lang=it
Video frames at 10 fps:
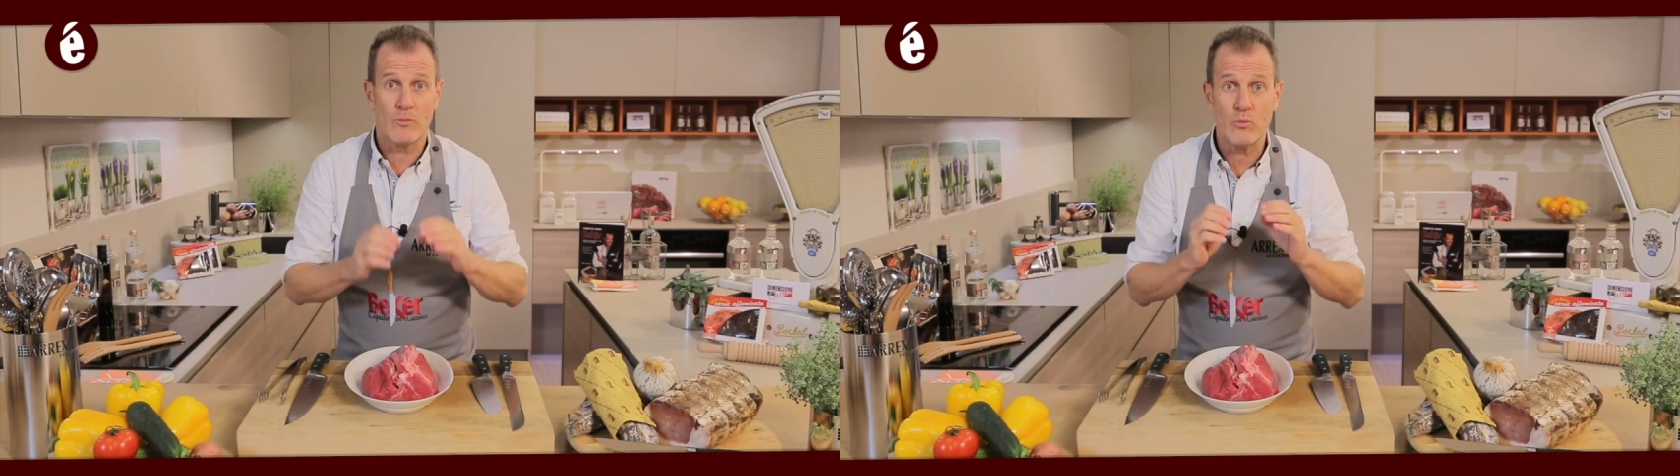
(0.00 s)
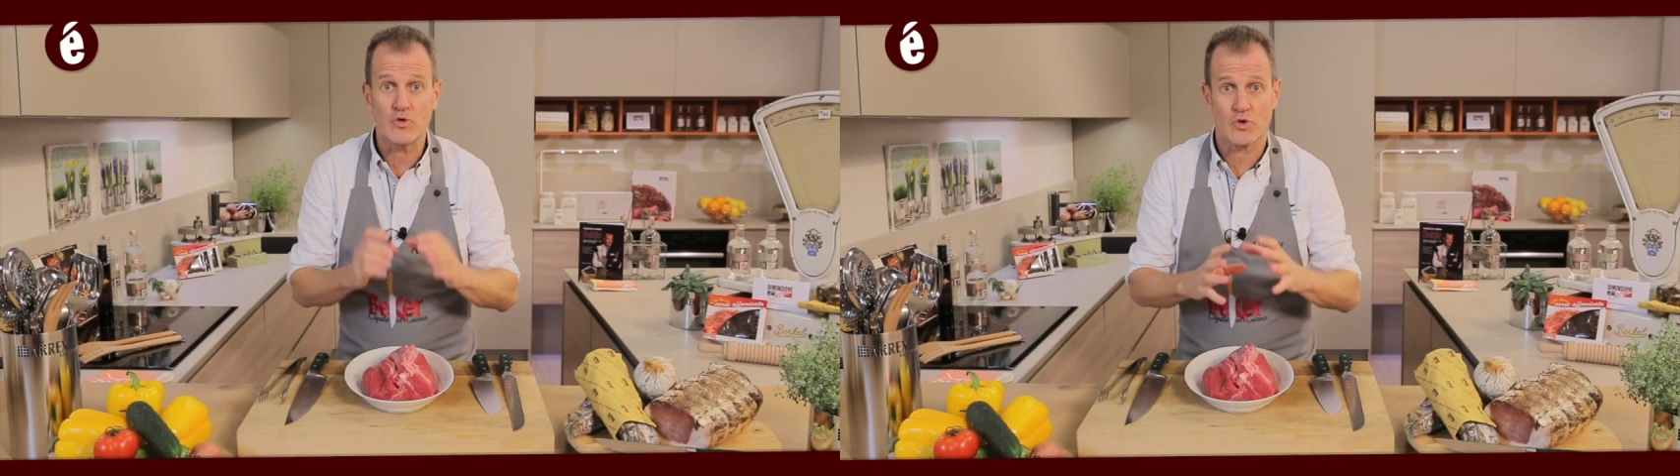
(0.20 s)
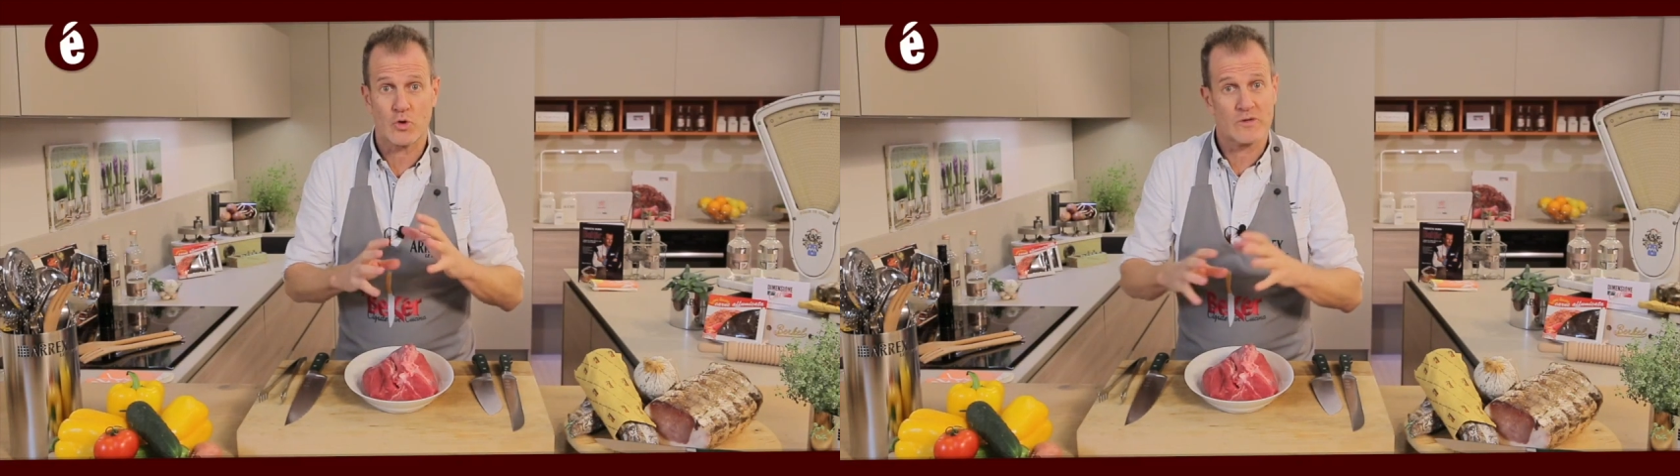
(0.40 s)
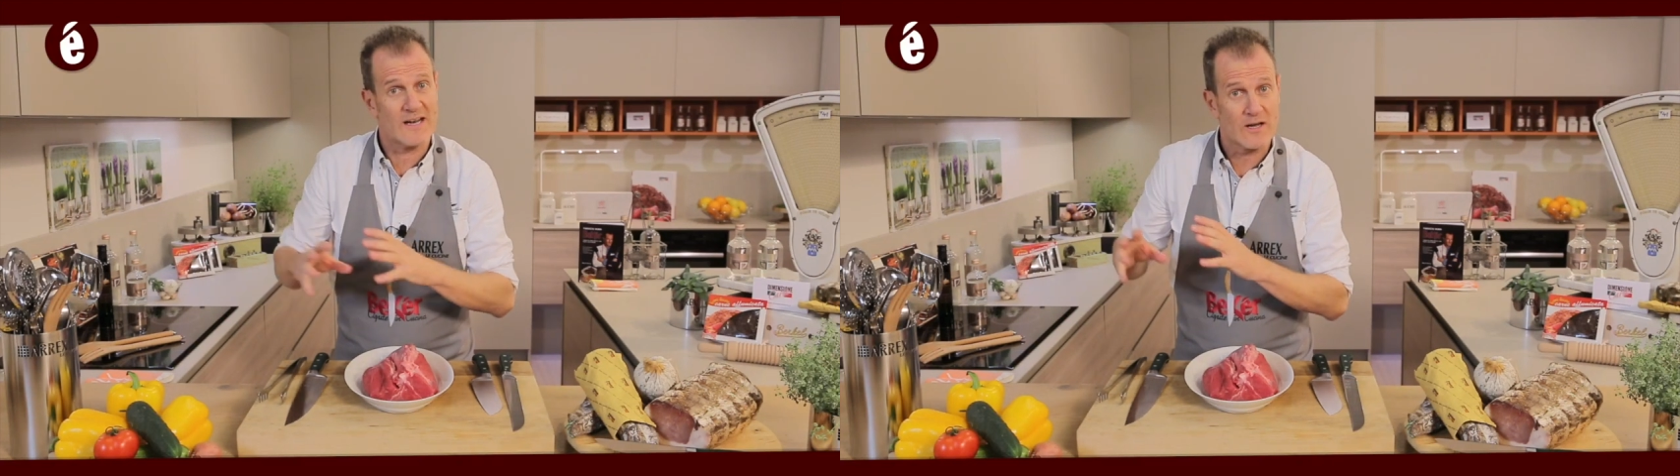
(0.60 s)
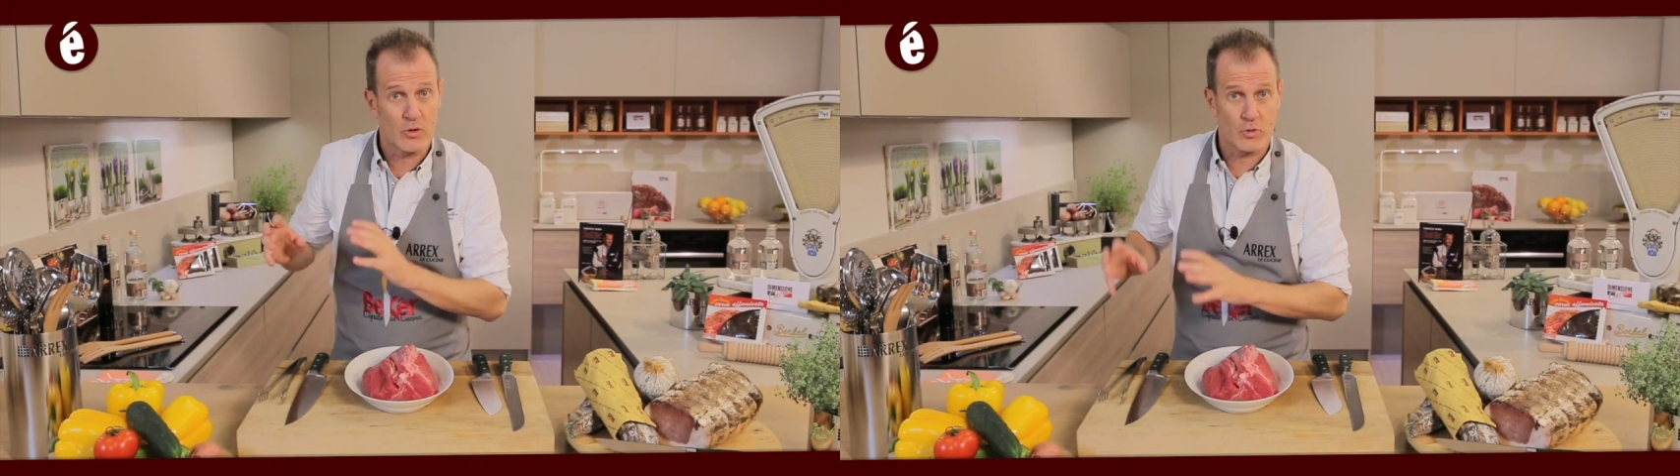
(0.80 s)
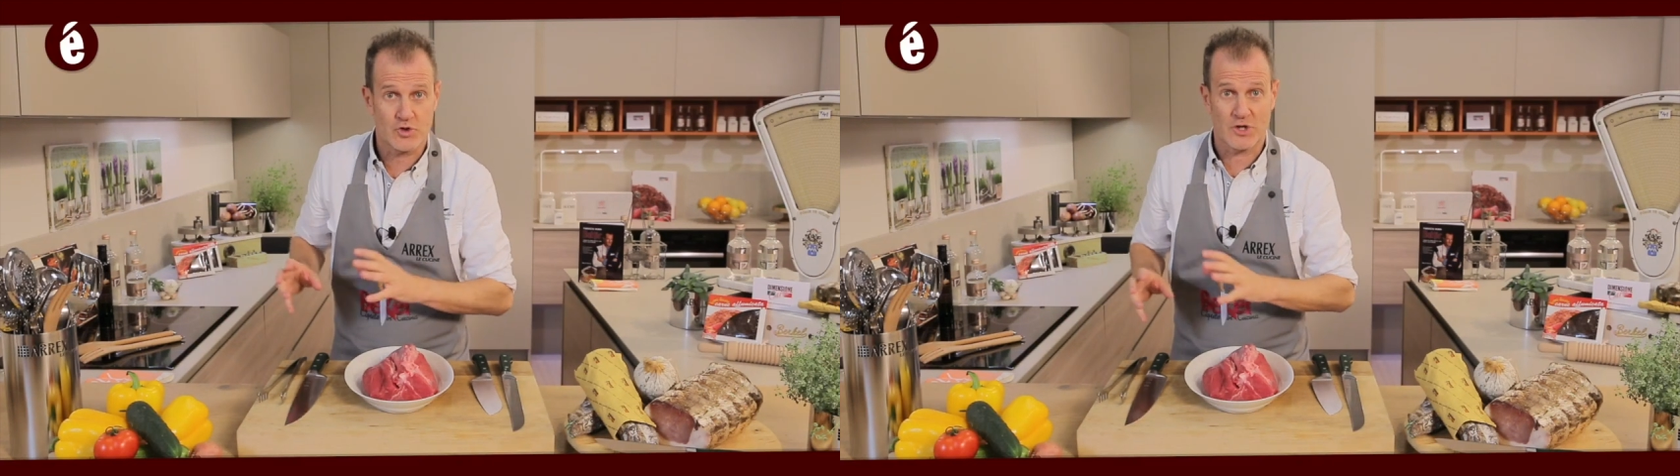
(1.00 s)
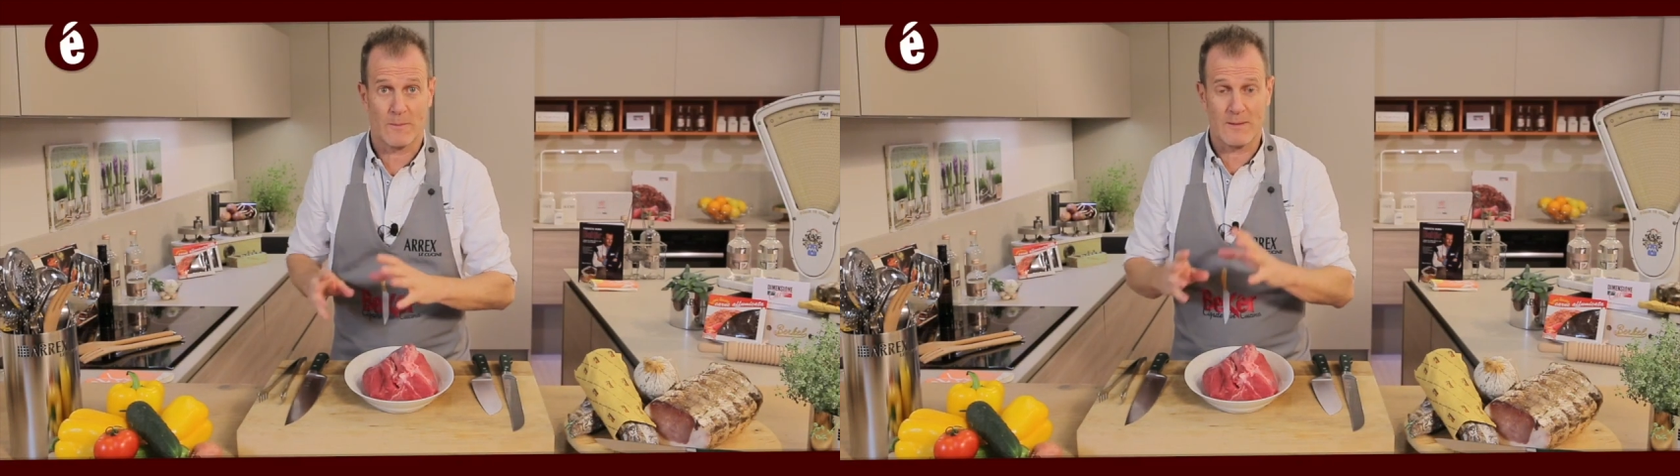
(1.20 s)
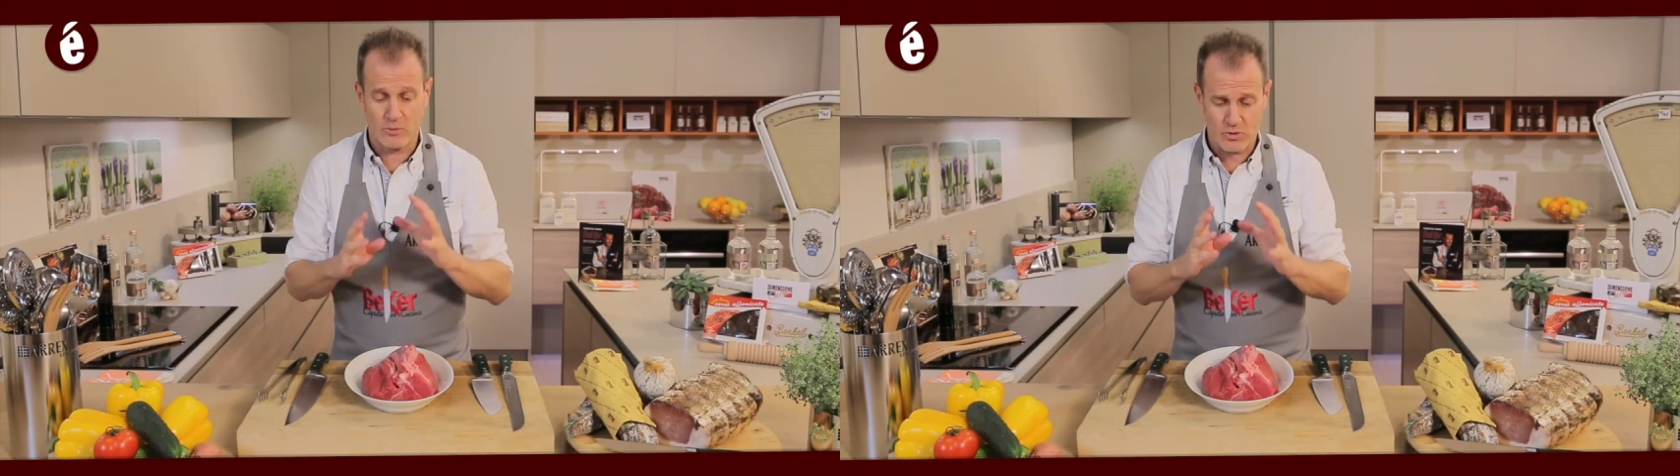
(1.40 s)
muscolo della coscia,
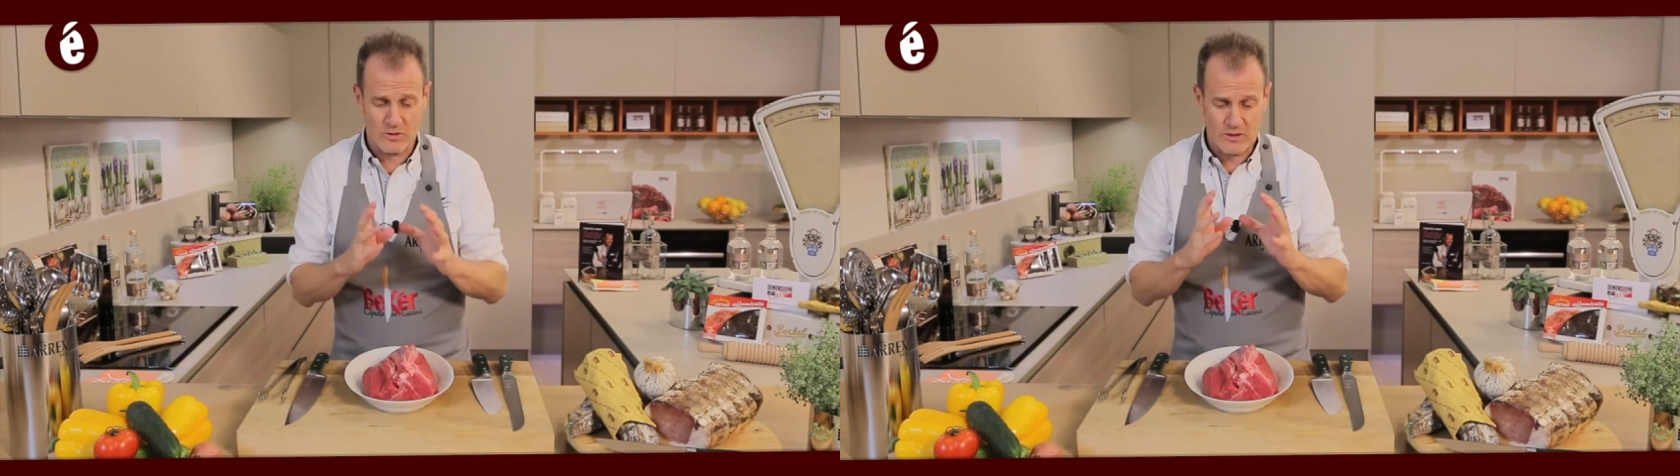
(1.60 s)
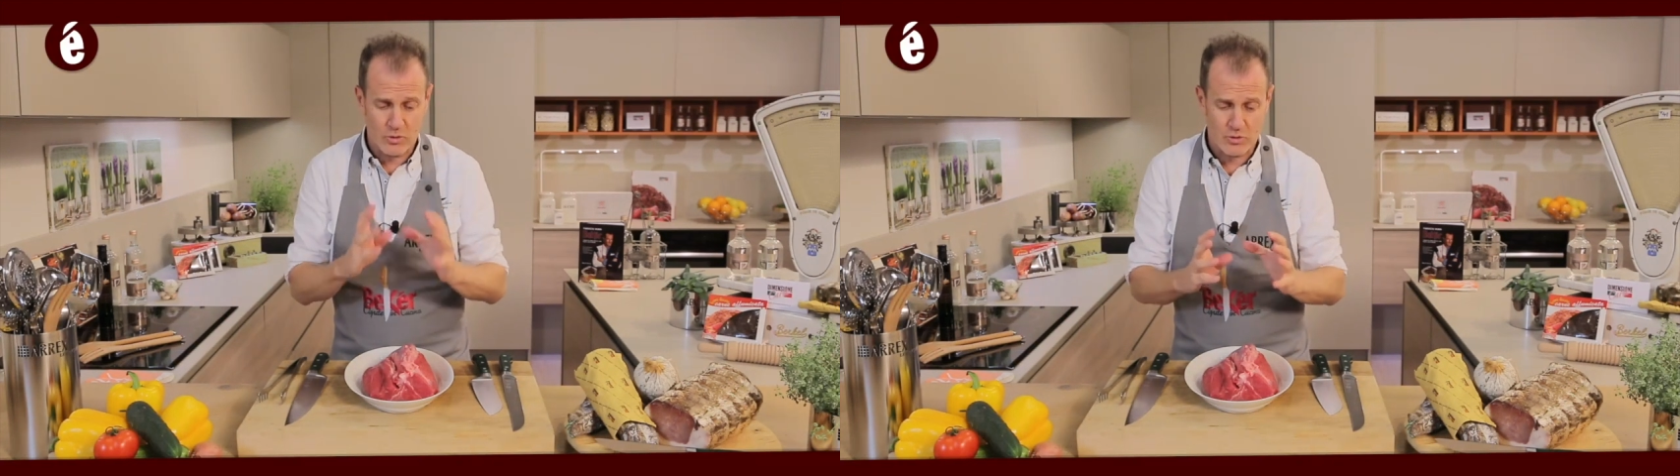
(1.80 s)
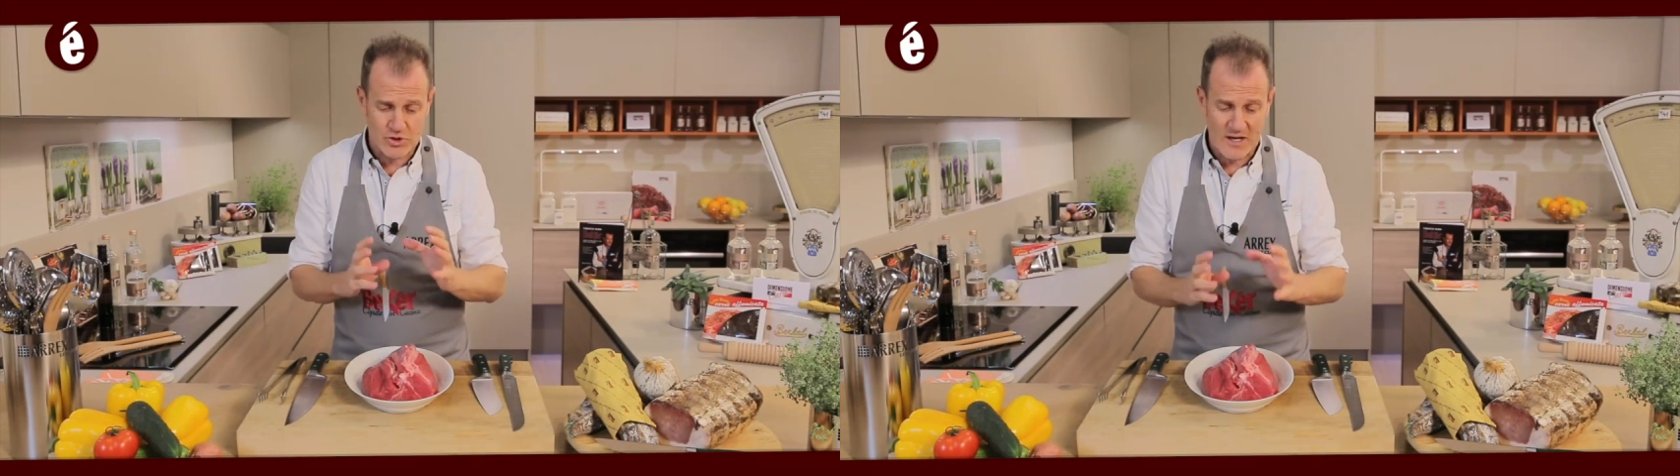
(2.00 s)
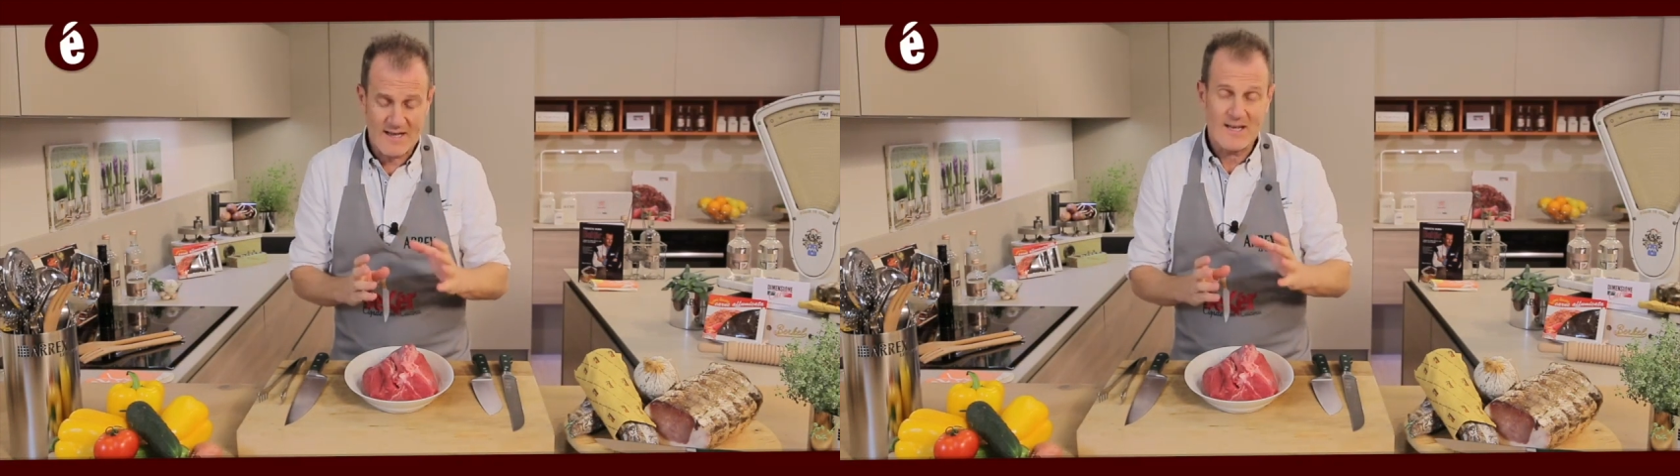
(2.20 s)
ma il muscolo della coscia